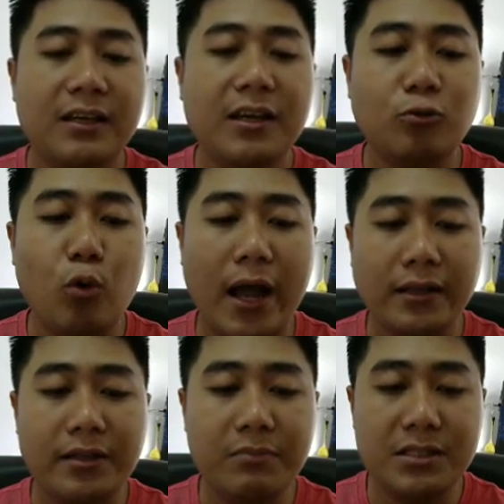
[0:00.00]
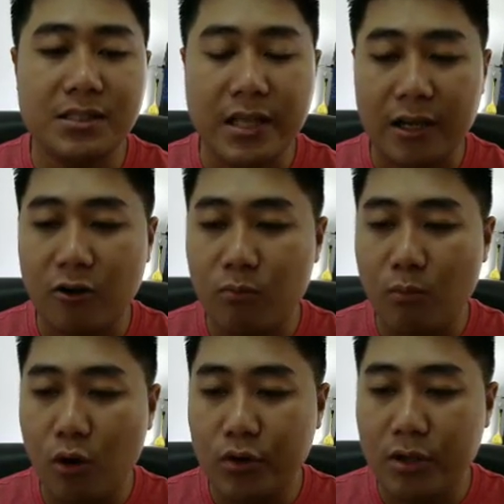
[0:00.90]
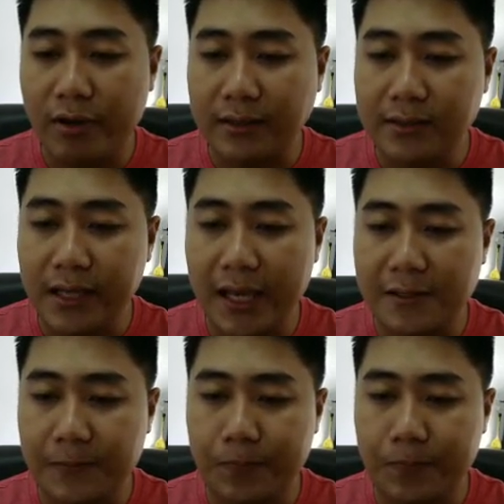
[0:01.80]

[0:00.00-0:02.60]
Kết quả thì mình sẽ công bố vào ngày thứ hai.